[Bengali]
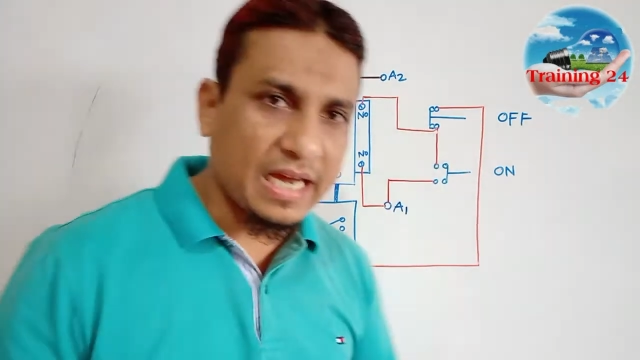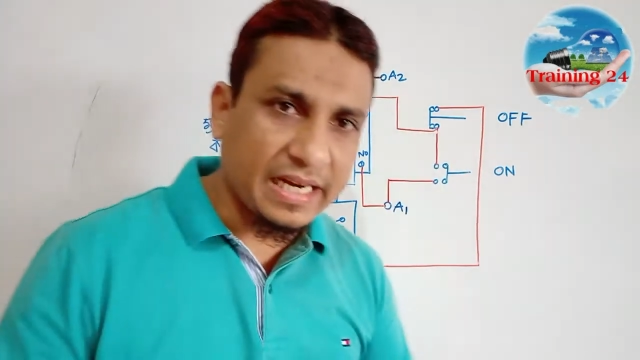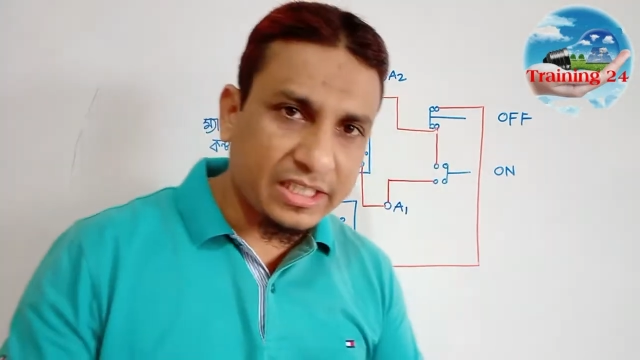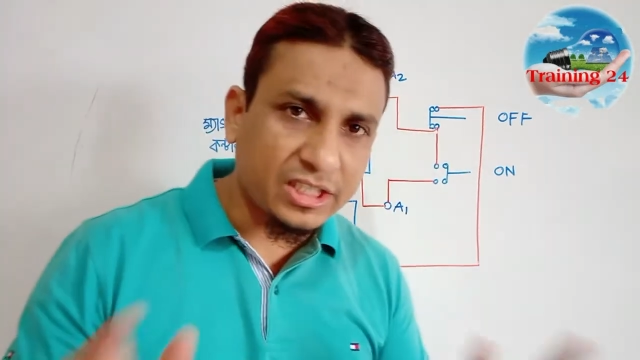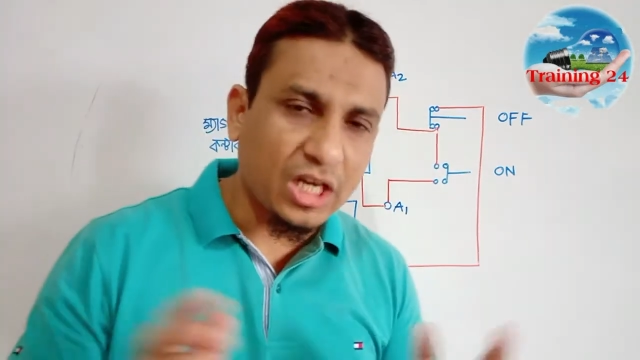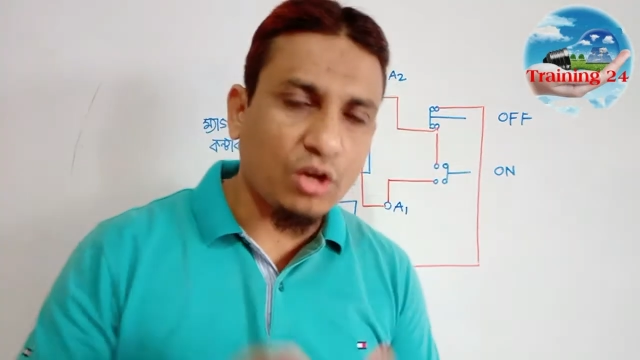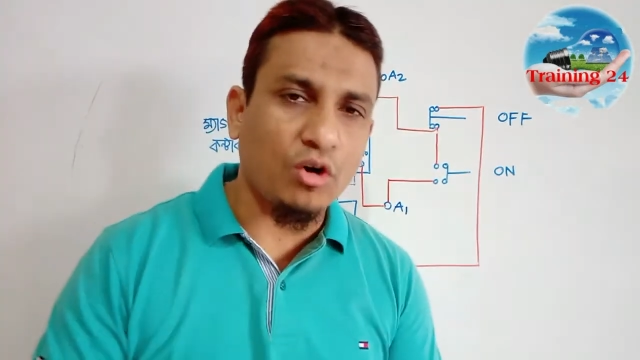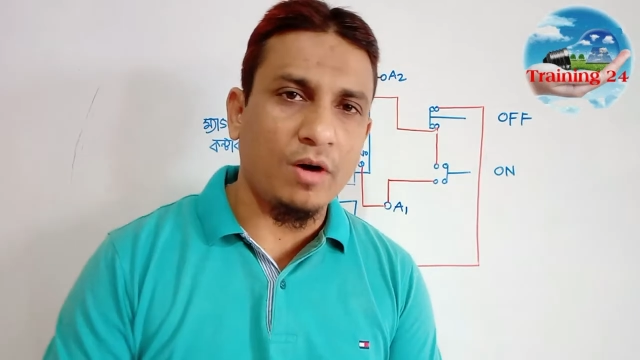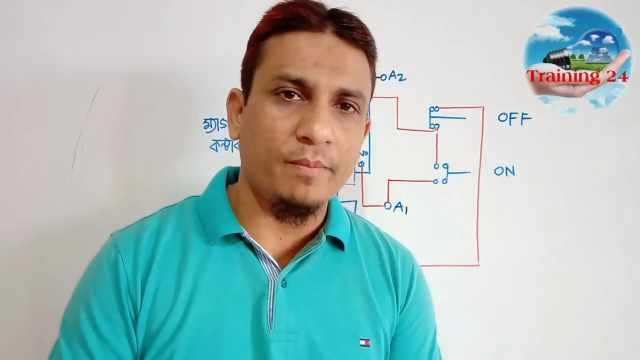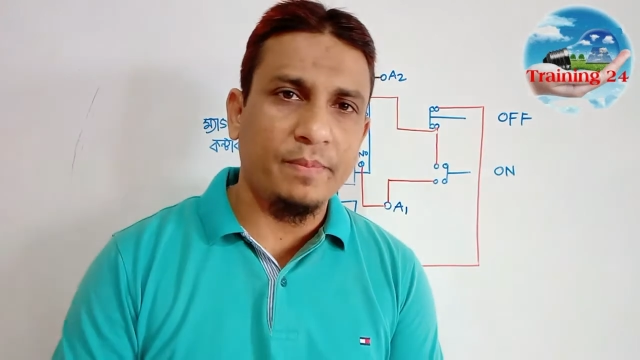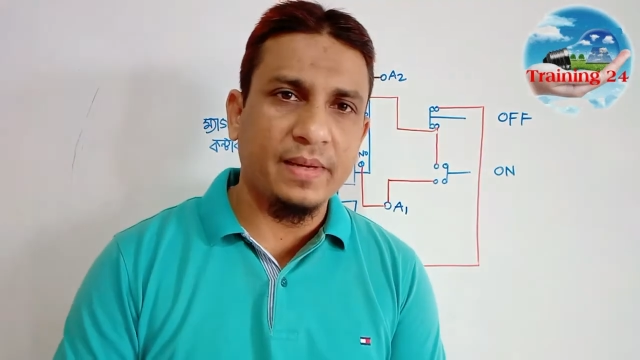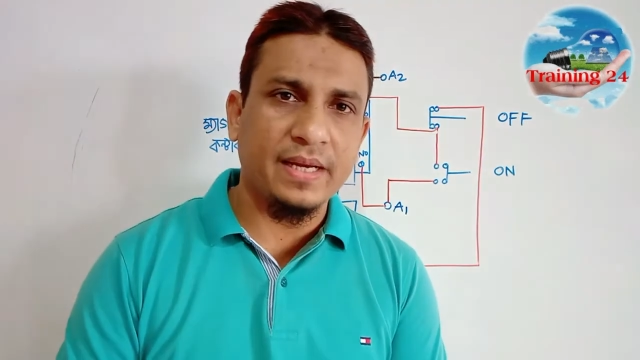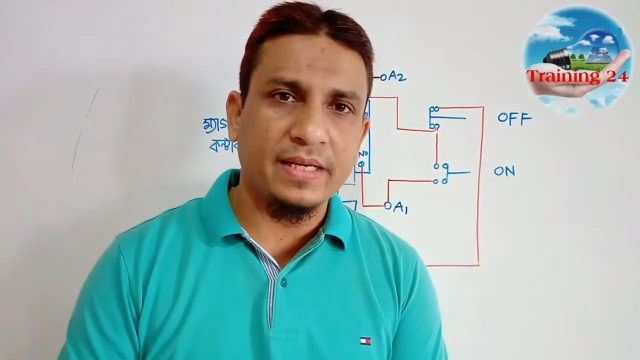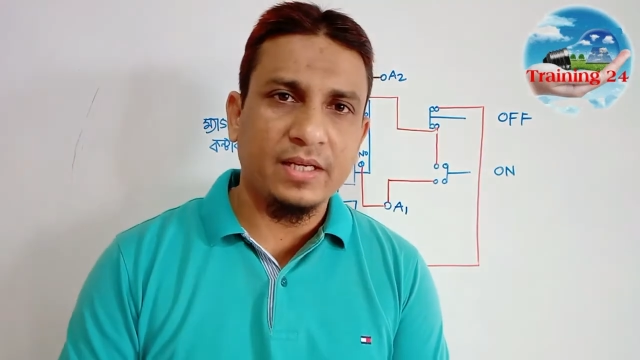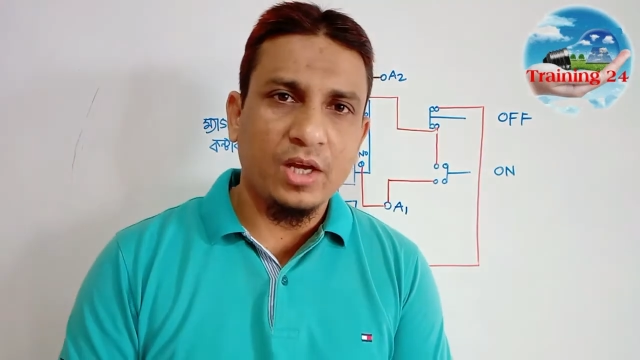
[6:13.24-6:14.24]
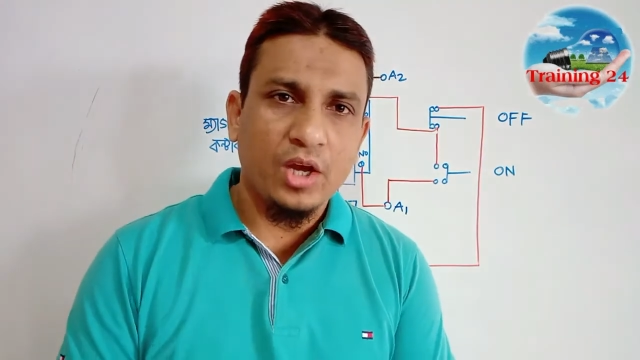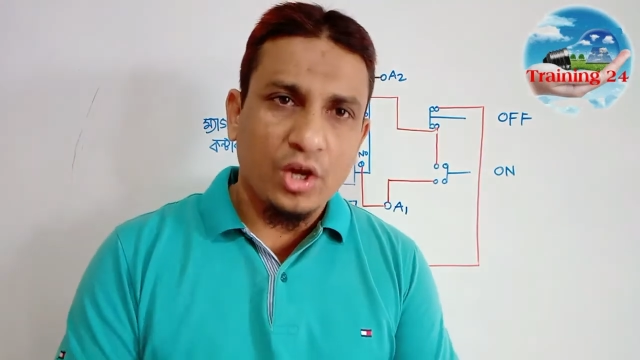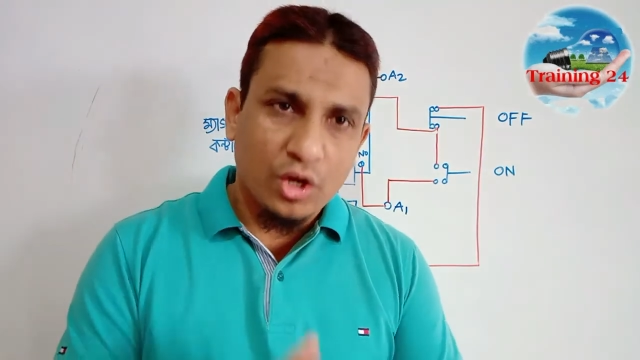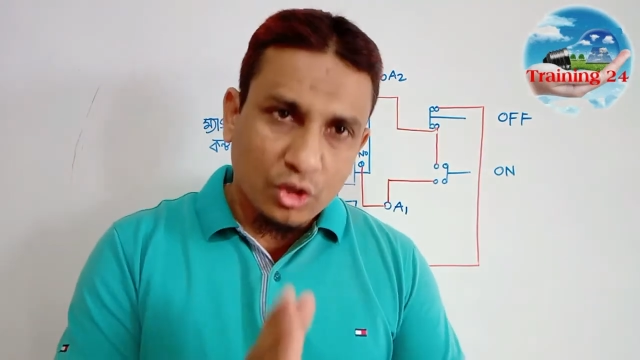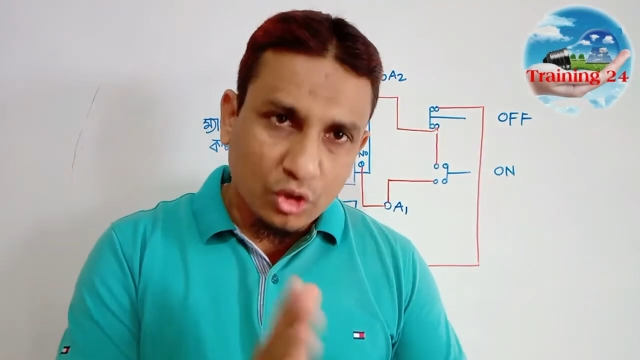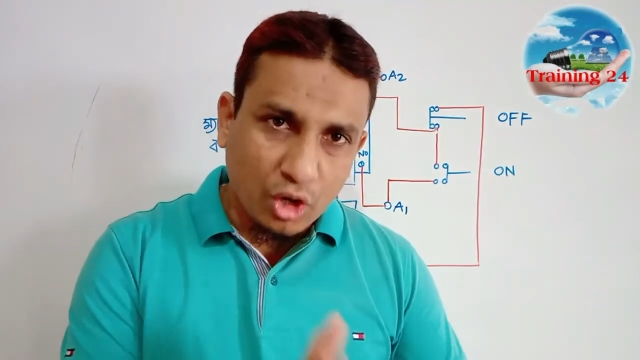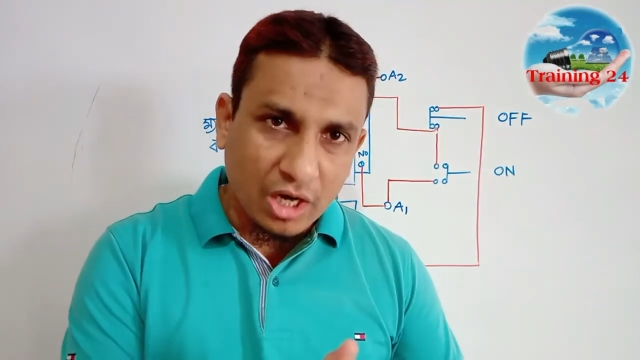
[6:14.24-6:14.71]
কানেকশন কমপ্লিট
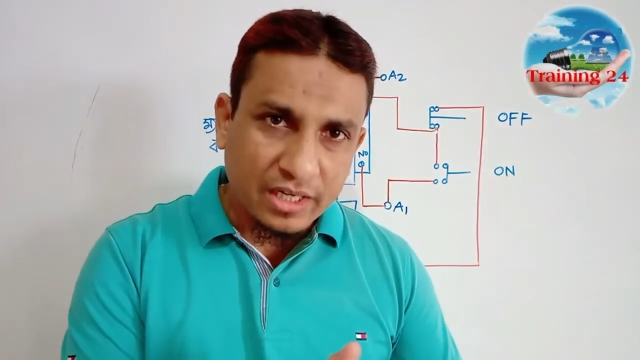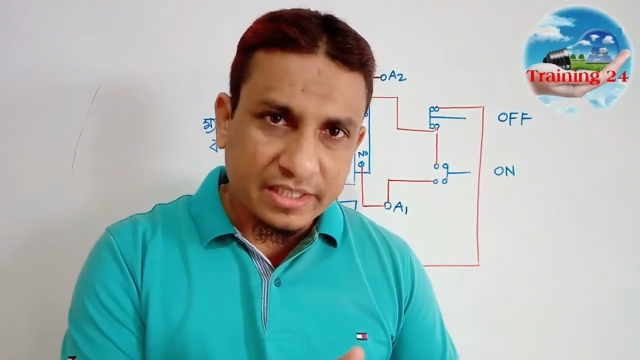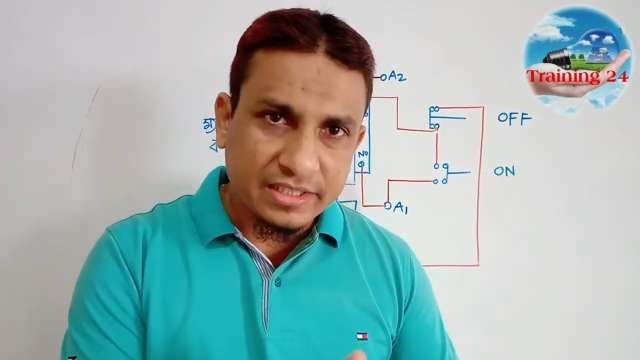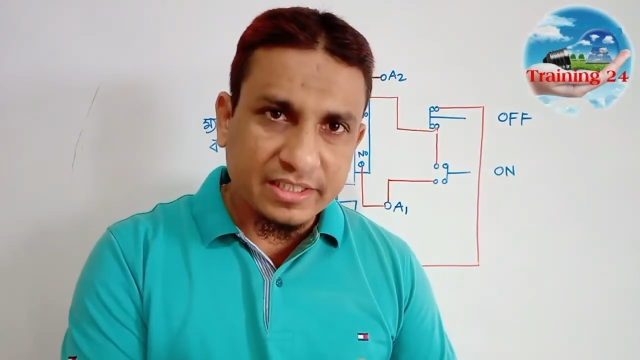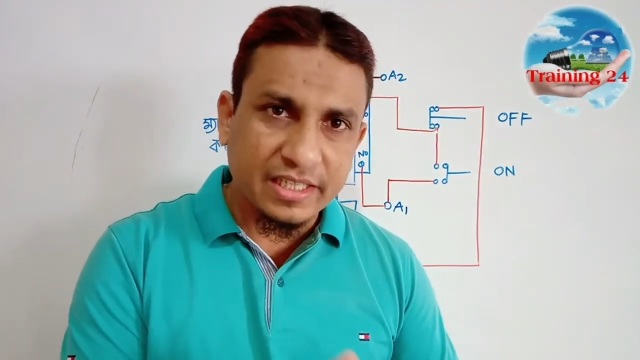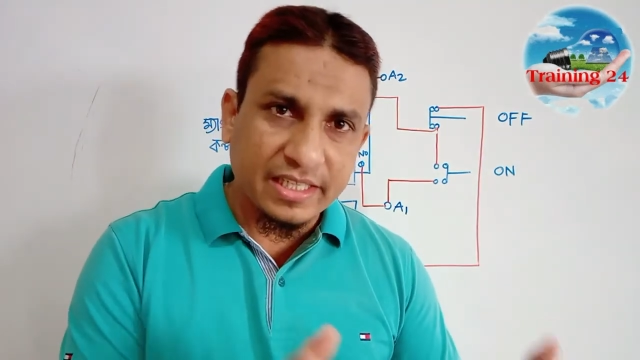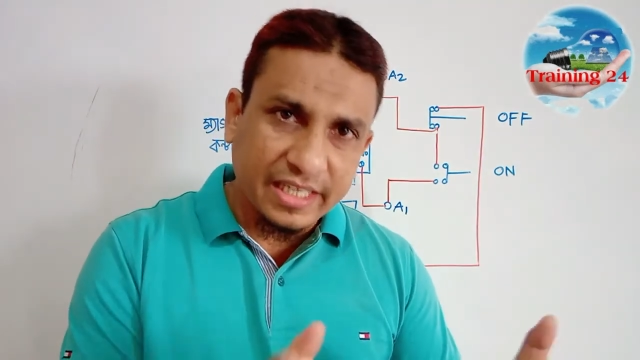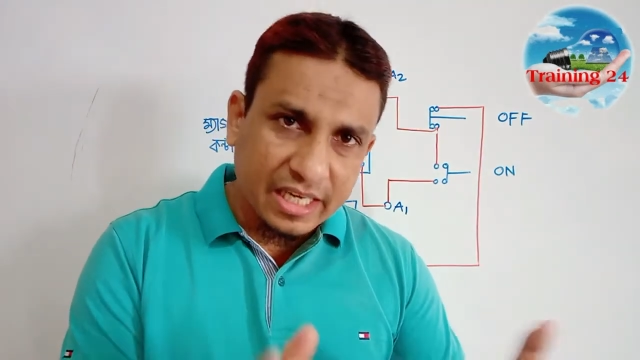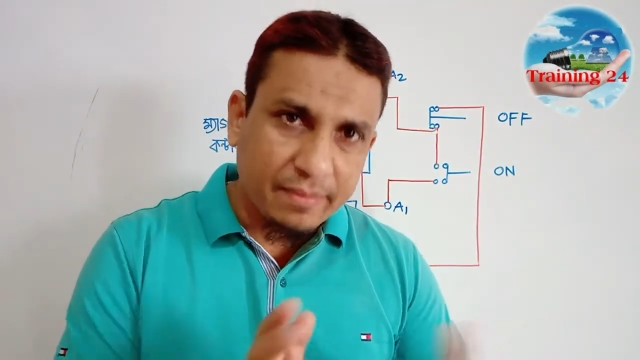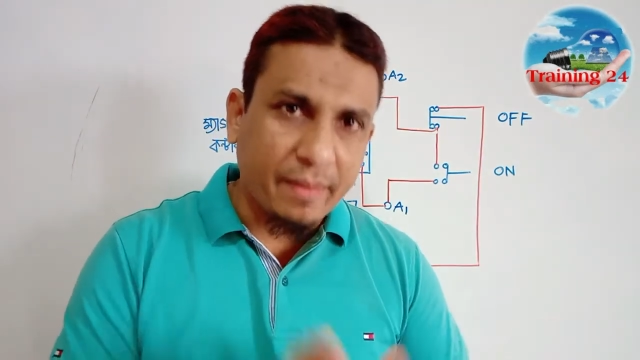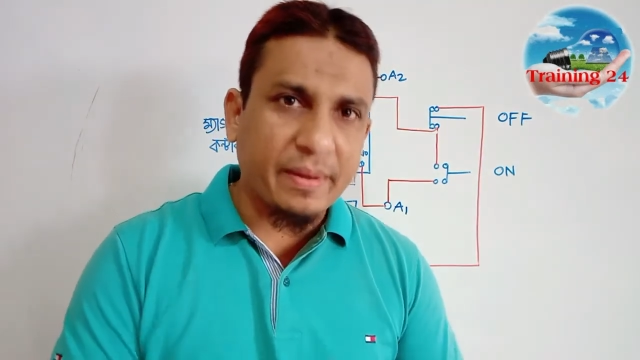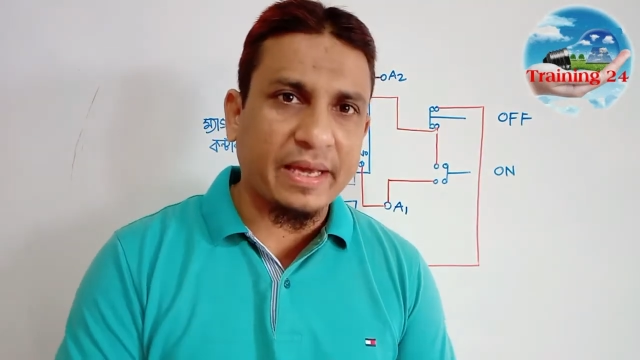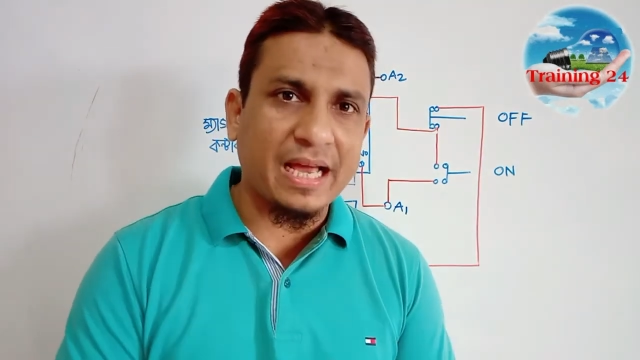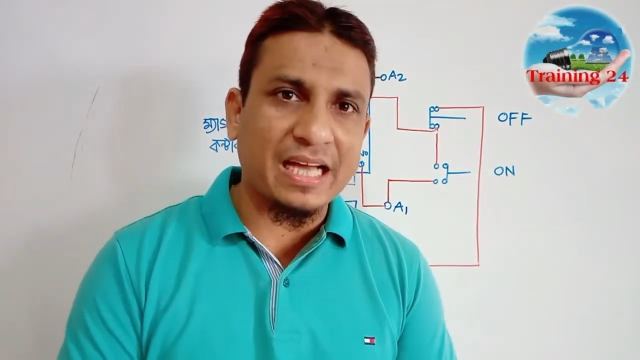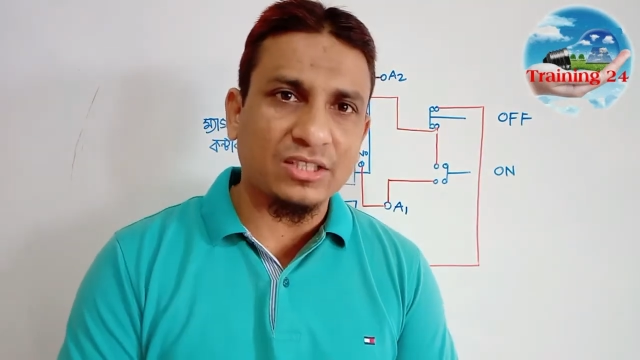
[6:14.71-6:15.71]
ডল স্টাডি কীভাবে